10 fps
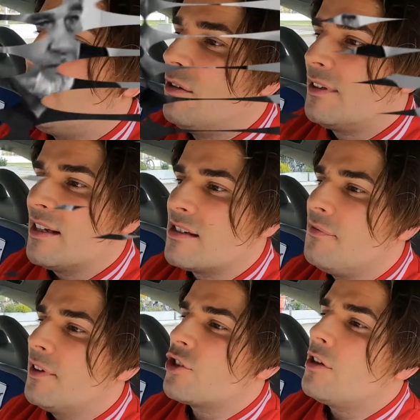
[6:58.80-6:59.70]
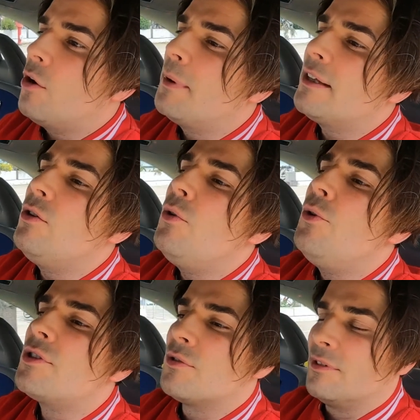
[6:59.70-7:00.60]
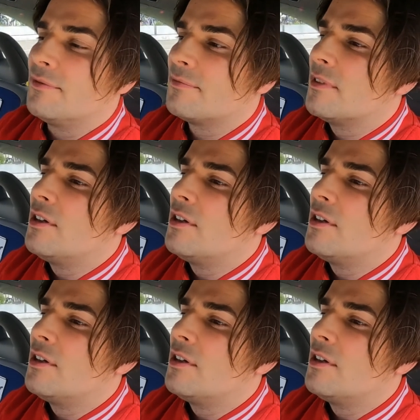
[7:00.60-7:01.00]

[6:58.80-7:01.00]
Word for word: Und da sind wir schon auch bei der Lösung